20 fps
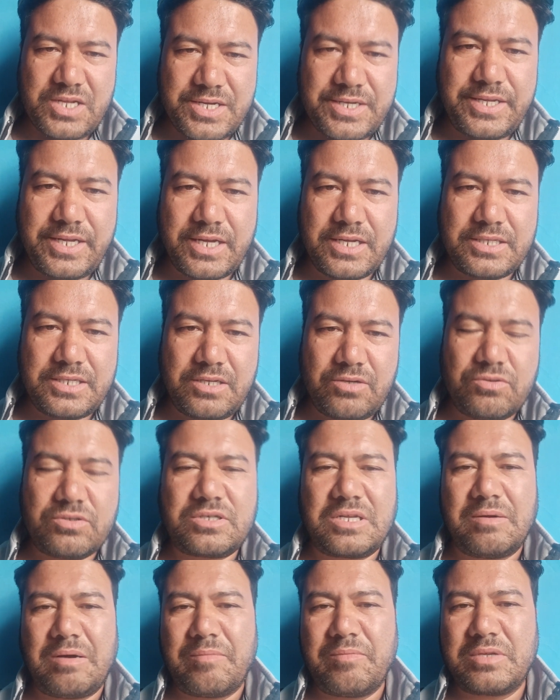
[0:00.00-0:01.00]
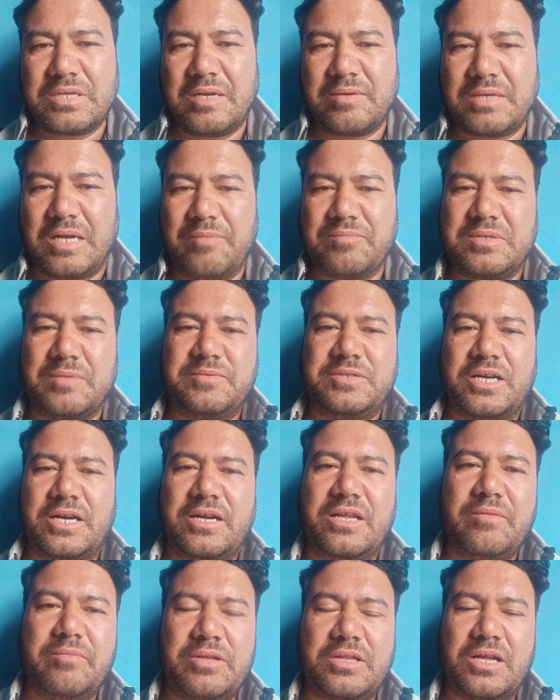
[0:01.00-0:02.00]
ठीक है जी उस टाइम हम सब हम सब
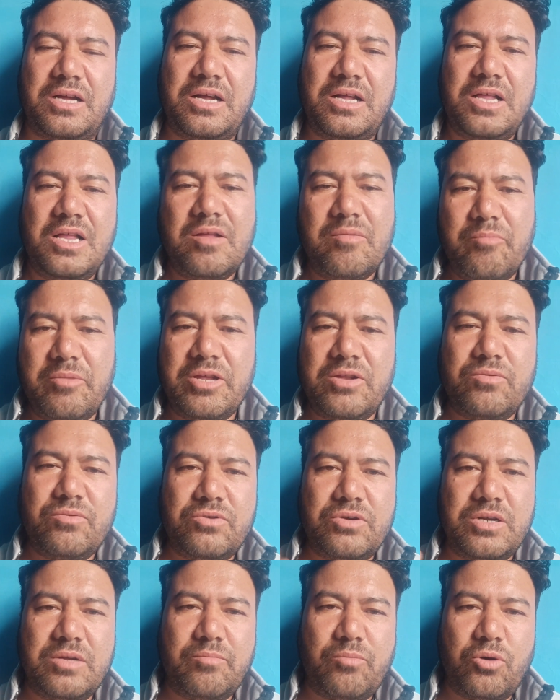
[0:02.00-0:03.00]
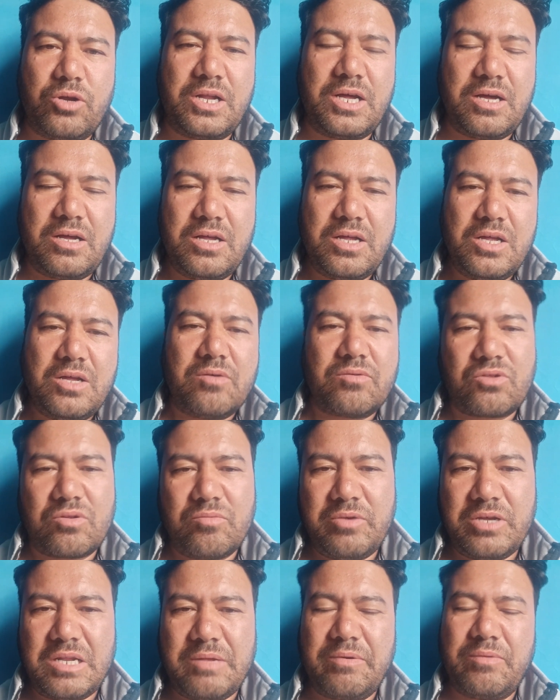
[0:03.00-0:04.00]
झगड़े में था मैं उन्होंने बोला तो
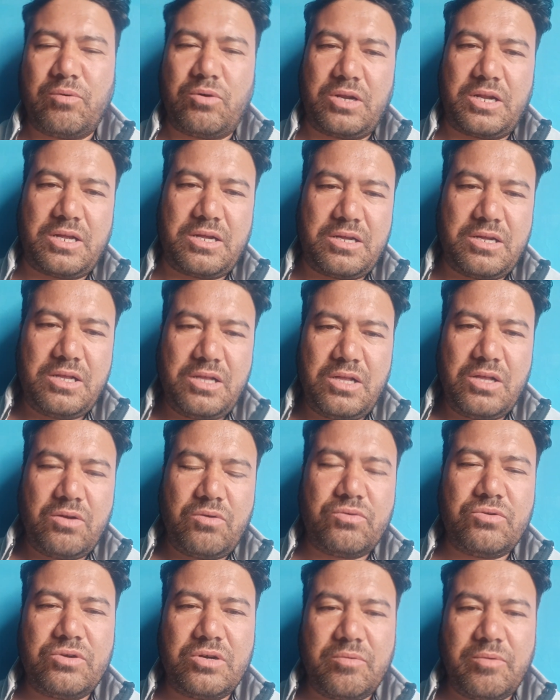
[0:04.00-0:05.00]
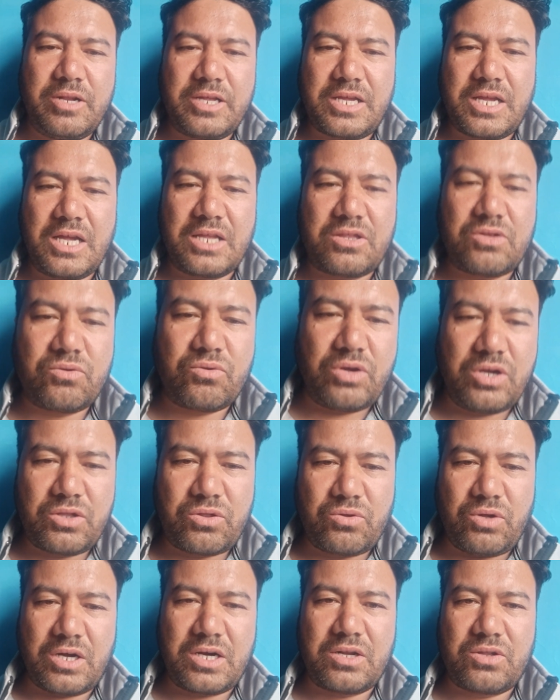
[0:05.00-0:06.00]
मैंने भी बोला उन्होंने बोला कि अच्छा तो,
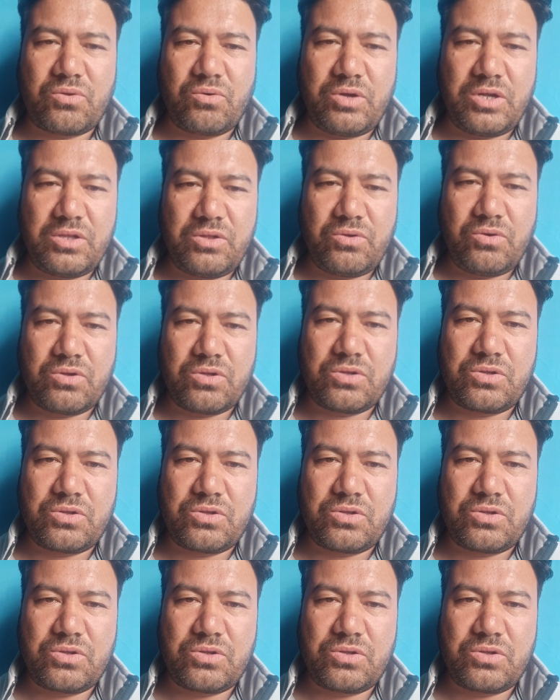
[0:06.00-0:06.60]
तो अगर तू हिंदू है तो